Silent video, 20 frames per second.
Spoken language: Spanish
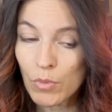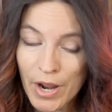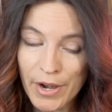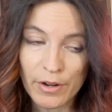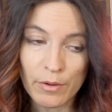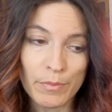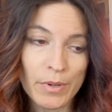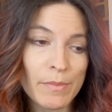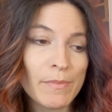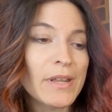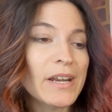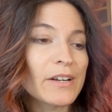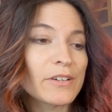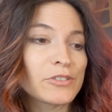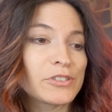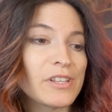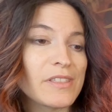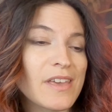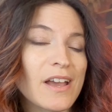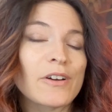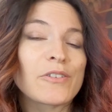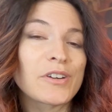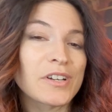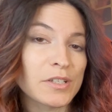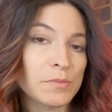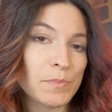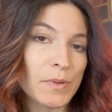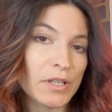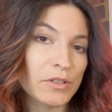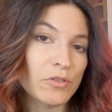Bueno, primera noticia con
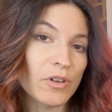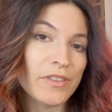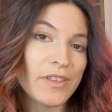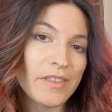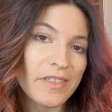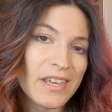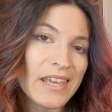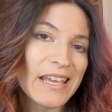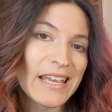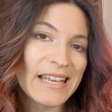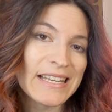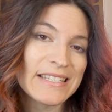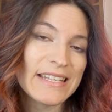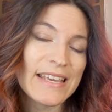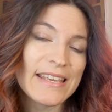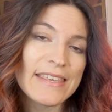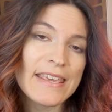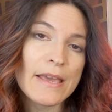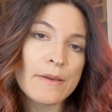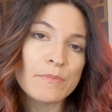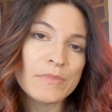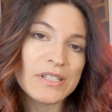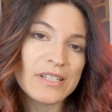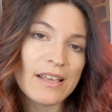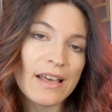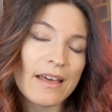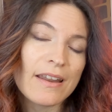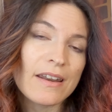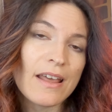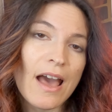respecto a DC es que James
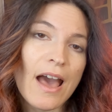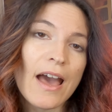Gunn